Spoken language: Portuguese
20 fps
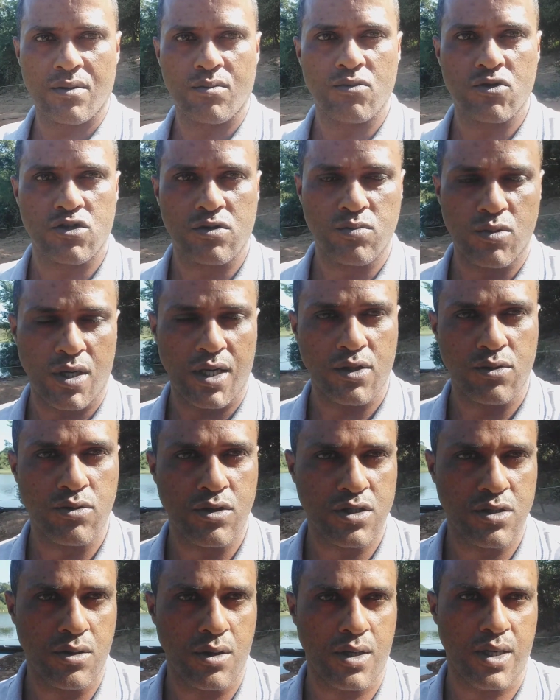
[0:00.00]
os
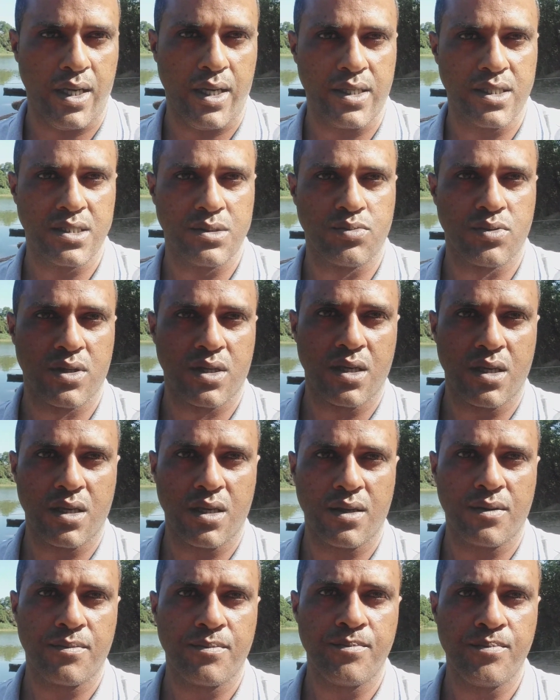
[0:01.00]
moradores locais, porque
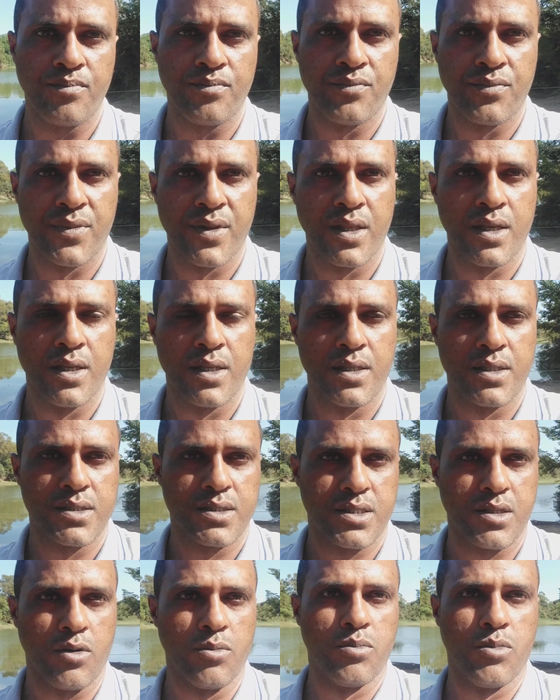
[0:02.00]

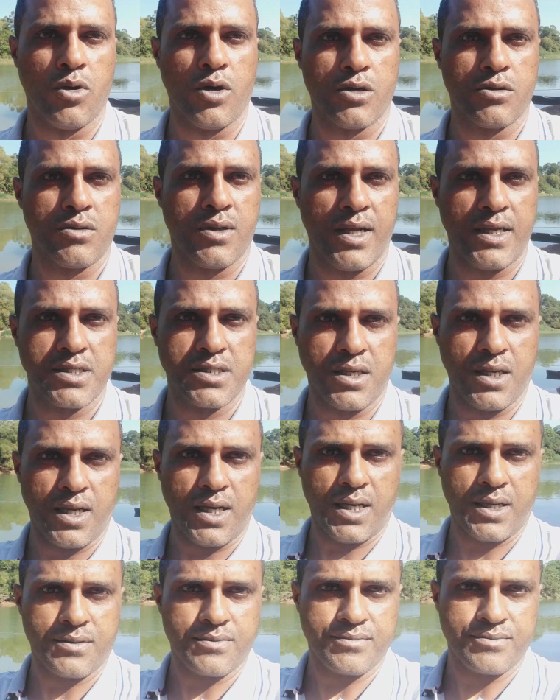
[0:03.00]
se eu moro do lado de lá,